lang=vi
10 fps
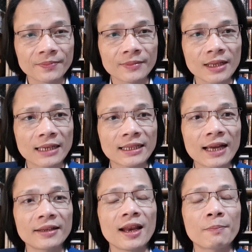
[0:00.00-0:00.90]
để
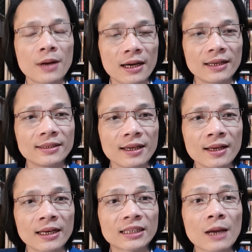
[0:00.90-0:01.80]
thành lập à, để gì
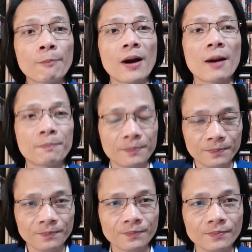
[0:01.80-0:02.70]
để tập hợp
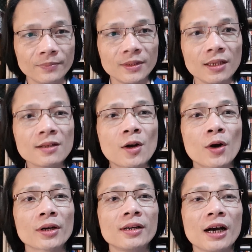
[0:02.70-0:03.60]
những
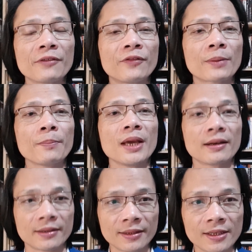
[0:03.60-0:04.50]
con người vượt biên
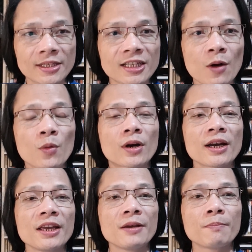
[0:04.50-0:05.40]
sau
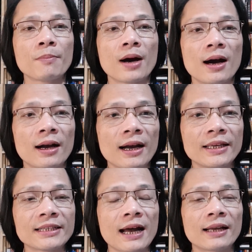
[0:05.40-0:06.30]
khi mà gây
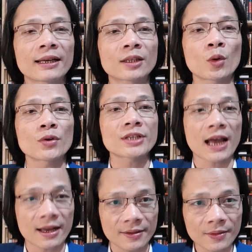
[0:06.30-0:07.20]
ra cái tội
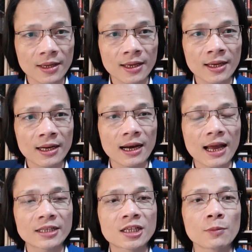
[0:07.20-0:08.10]
trạng
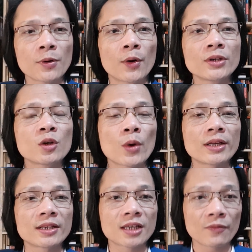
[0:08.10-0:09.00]
là chống đối chính quyền
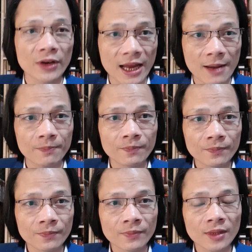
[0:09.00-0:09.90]
nhân dân Việt Nam
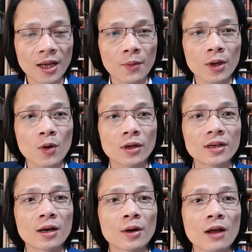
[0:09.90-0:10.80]
theo cái con
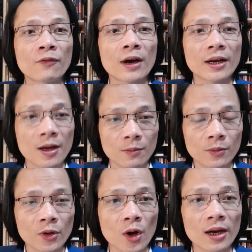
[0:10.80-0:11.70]
đường đó là phản động,
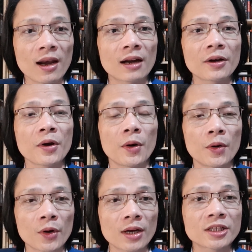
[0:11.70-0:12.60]
đòi lật
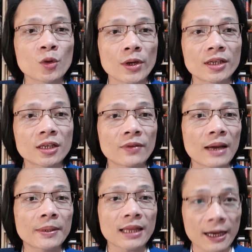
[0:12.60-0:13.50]
đổ đó là chính quyền nhân dân Việt
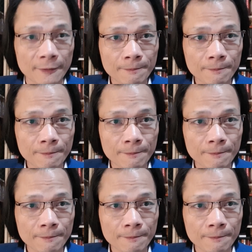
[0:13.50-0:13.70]
Nam hiện tại.